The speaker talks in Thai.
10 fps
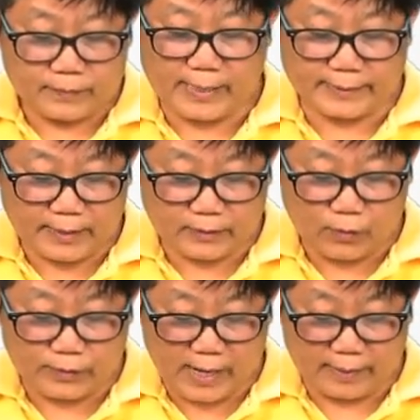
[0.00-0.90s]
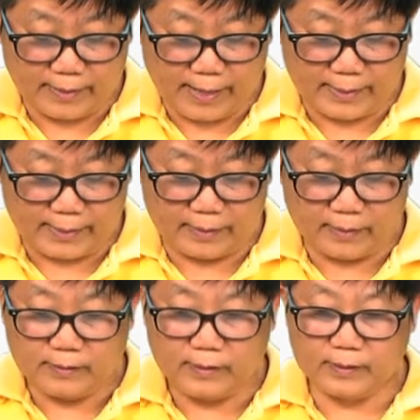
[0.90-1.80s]
สารตั้งต้นอย่างไร
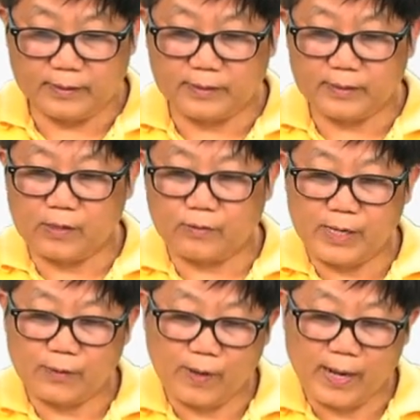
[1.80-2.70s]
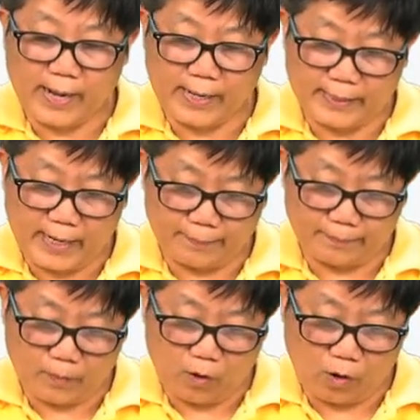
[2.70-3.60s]
หรือเราเรียกว่าอันดับ
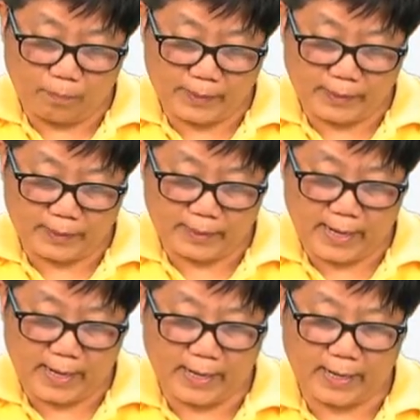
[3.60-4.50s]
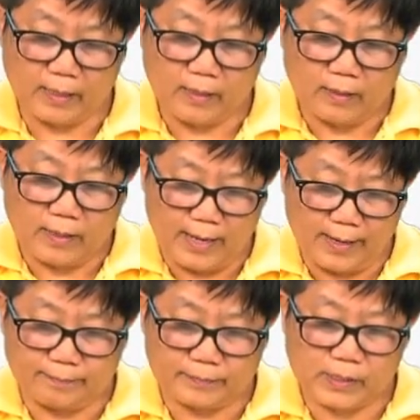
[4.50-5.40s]
ของปฏิกิริยา
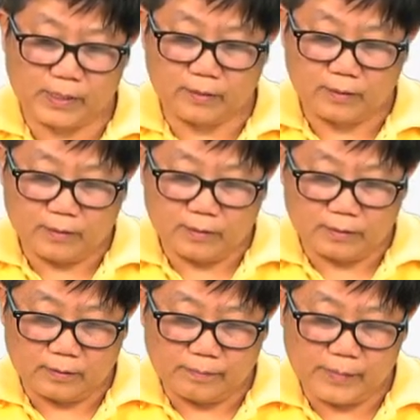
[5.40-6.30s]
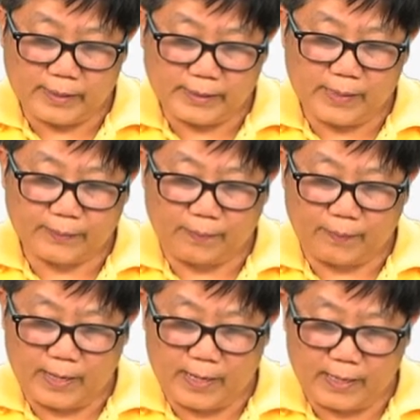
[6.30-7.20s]
m คือเมื่อเทียบกับ
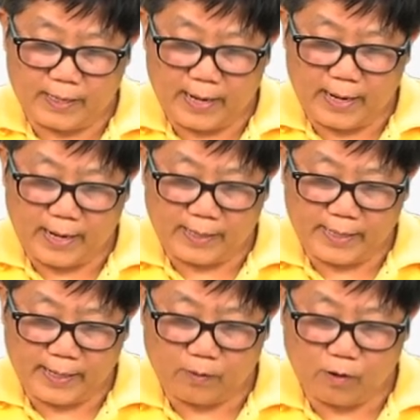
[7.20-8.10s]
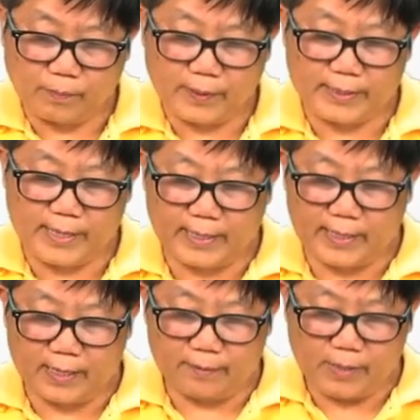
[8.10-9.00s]
a และอันดับของปฏิกิริยา
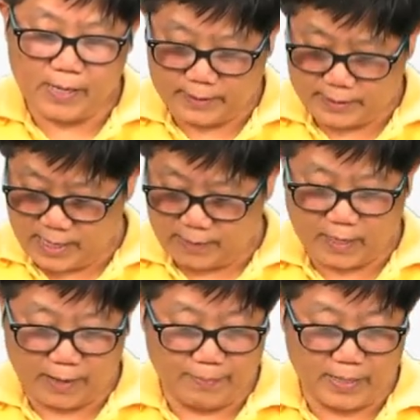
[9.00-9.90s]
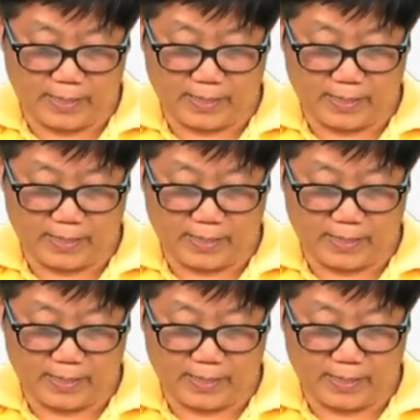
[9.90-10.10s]
n เมื่อเทียบกับ b